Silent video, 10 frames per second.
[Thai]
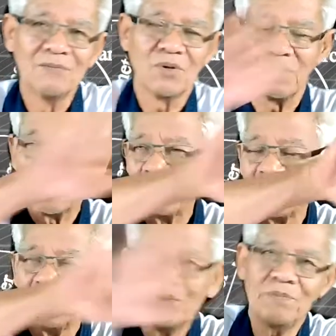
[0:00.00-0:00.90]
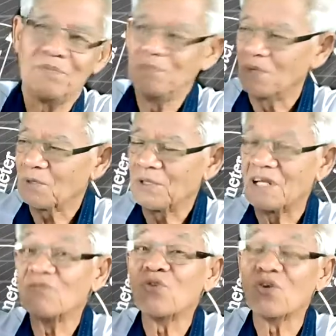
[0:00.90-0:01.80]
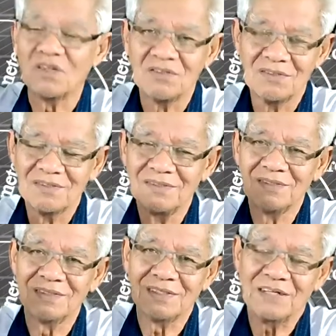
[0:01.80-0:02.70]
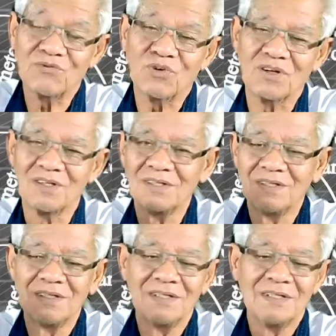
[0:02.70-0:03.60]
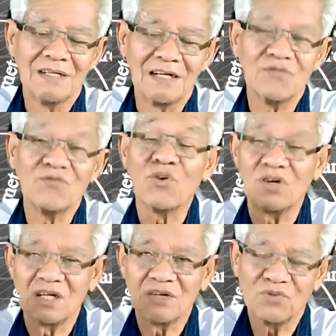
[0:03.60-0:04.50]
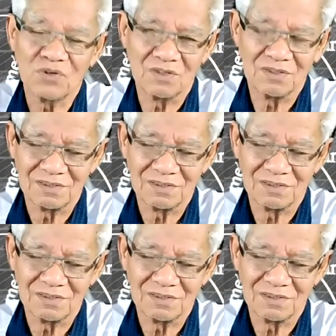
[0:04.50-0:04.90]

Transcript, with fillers: พอน้ำไหลปุ๊บ มันก็มีน้ำวน น้ำวน น้ำวน น้ำวน